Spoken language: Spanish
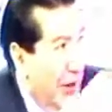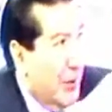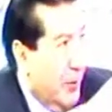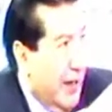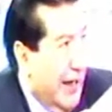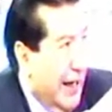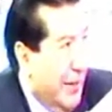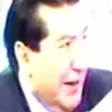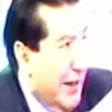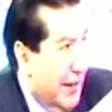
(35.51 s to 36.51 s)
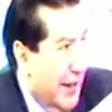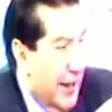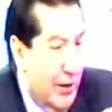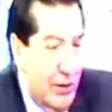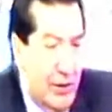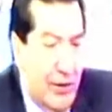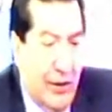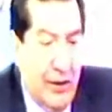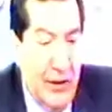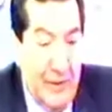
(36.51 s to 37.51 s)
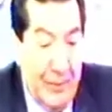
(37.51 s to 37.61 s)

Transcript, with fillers: ¿Puedes poner la cámara de detalle control?